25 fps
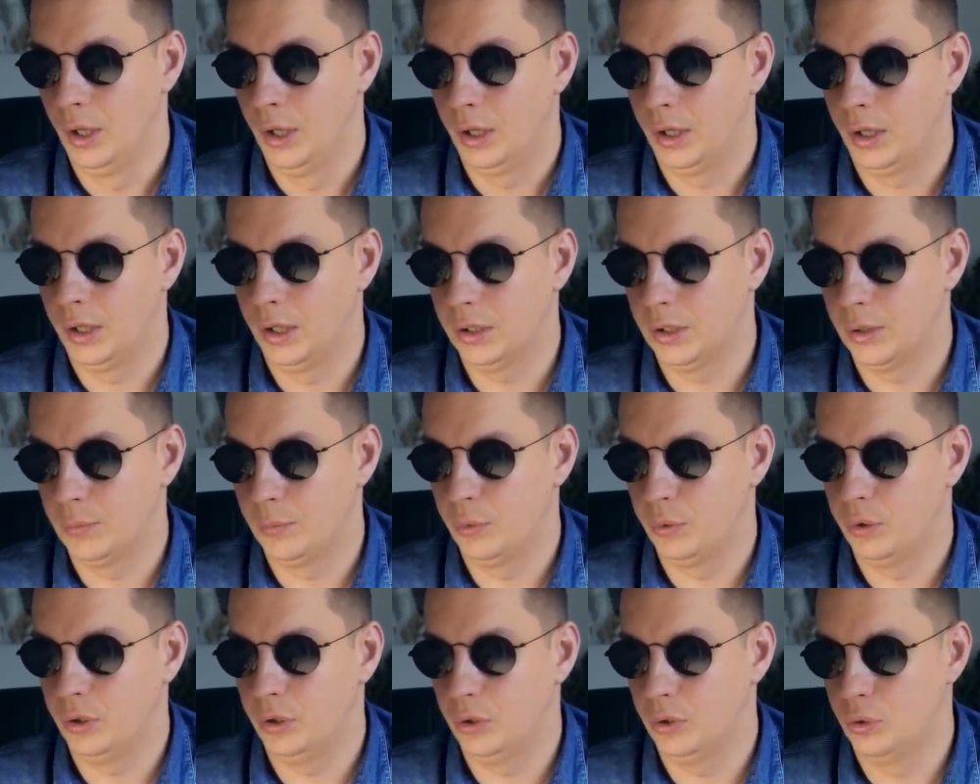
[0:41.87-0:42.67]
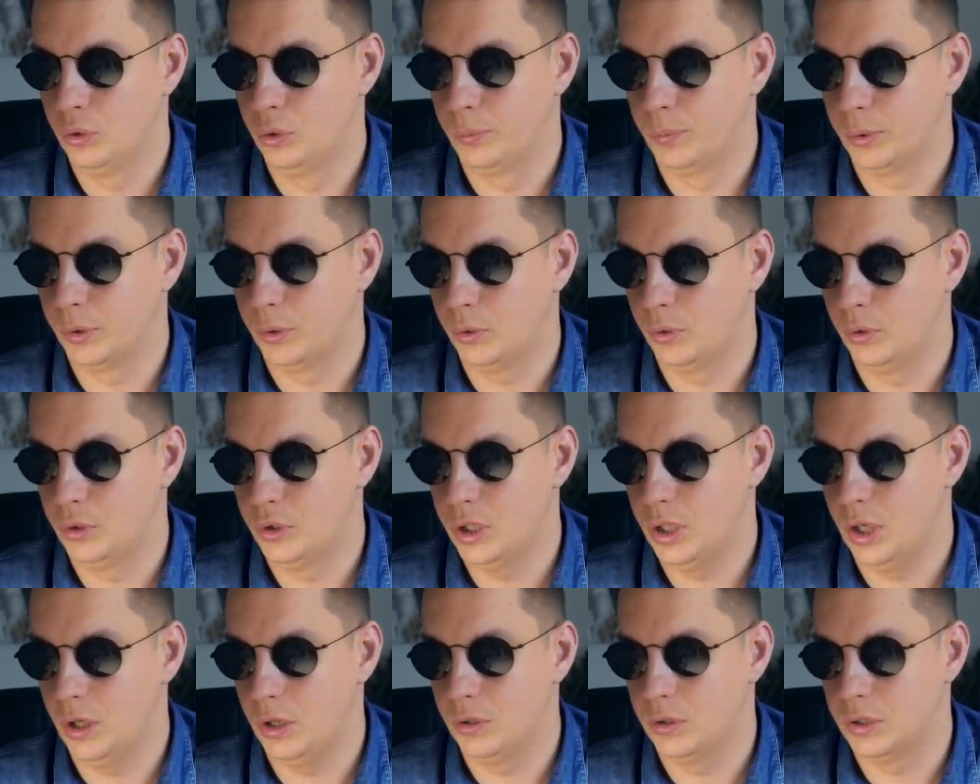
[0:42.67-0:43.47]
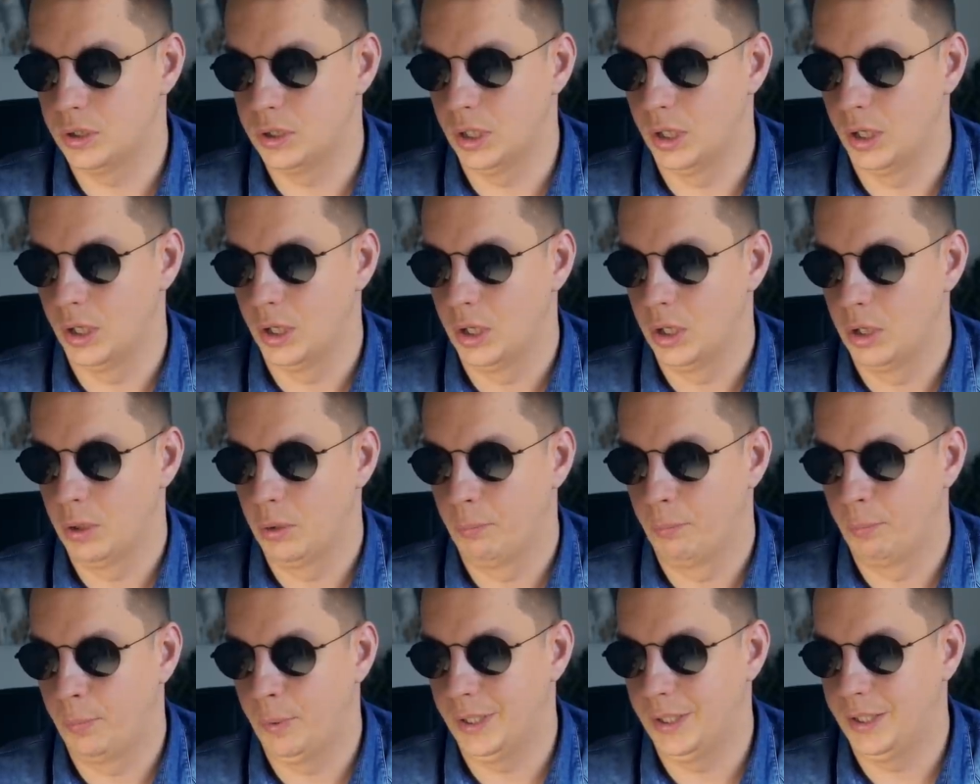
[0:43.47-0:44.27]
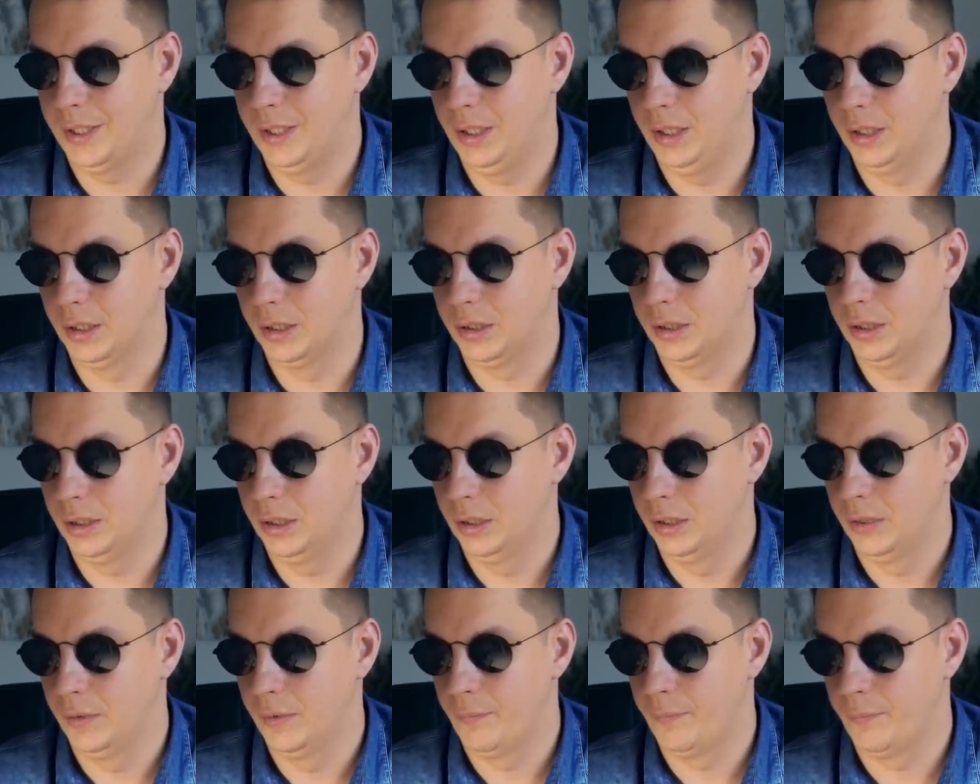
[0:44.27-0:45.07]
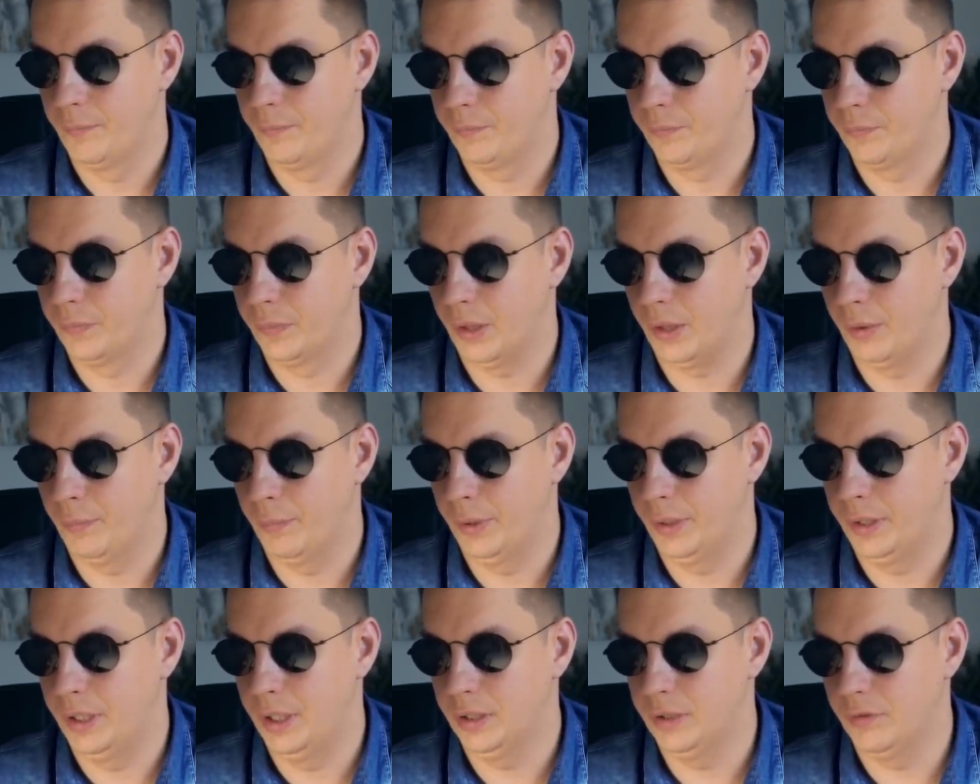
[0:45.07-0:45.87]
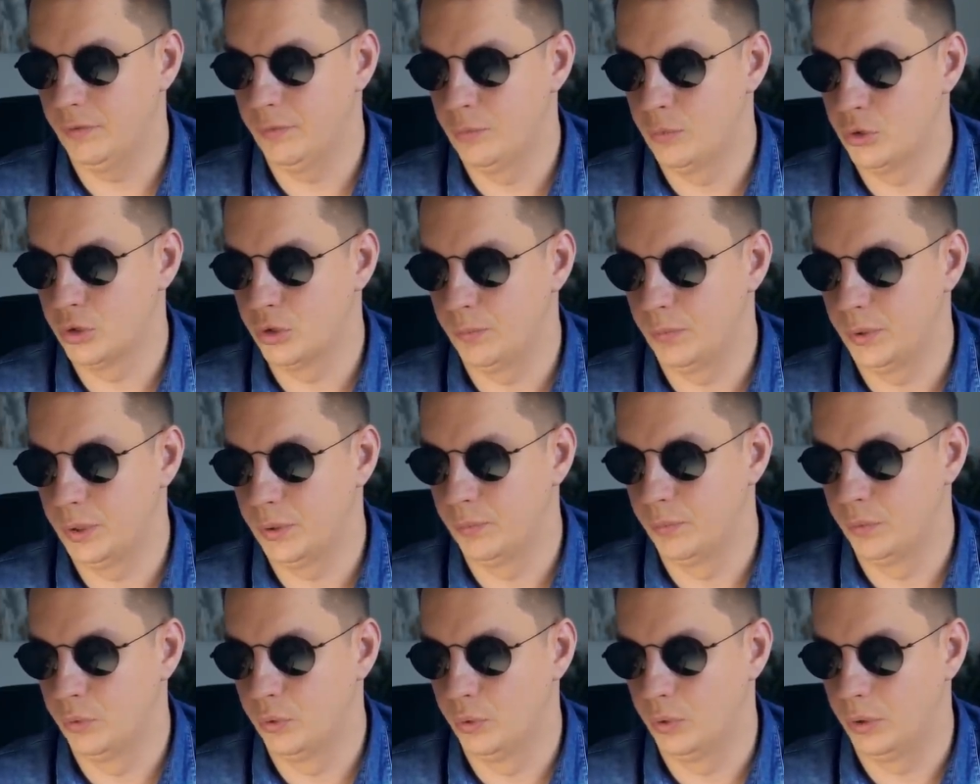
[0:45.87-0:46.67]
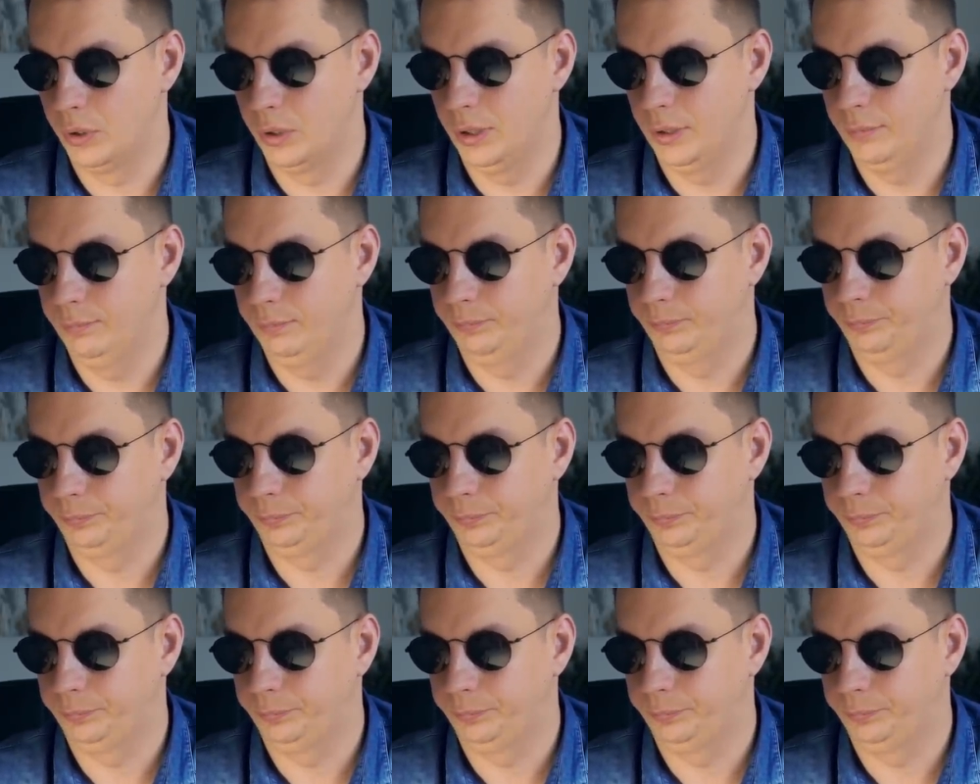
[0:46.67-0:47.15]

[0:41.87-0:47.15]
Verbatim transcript: к этому ядру подключаются пакеты, пакетов может быть много,